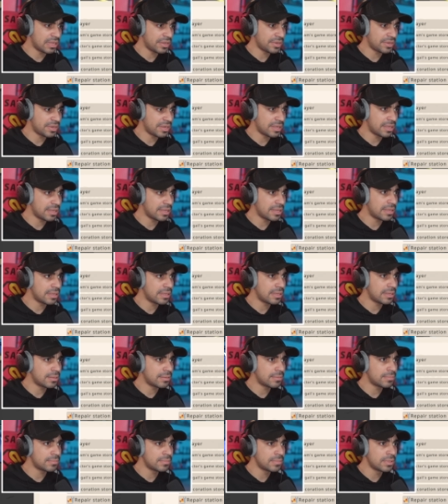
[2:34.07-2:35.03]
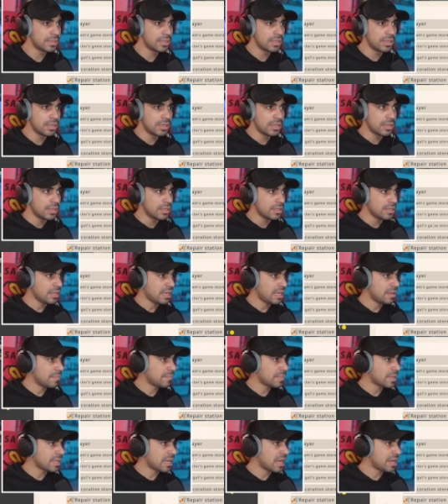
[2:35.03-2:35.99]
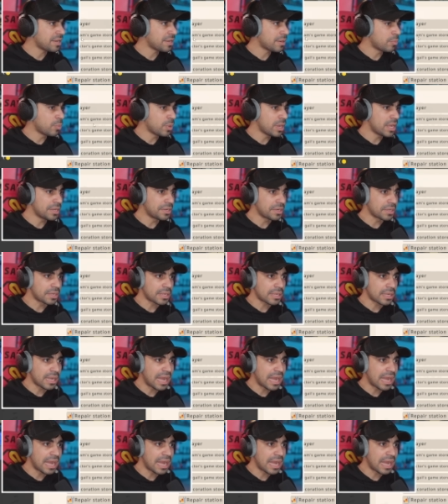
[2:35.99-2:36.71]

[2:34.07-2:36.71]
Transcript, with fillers: ادم يا عمي ادم وينك؟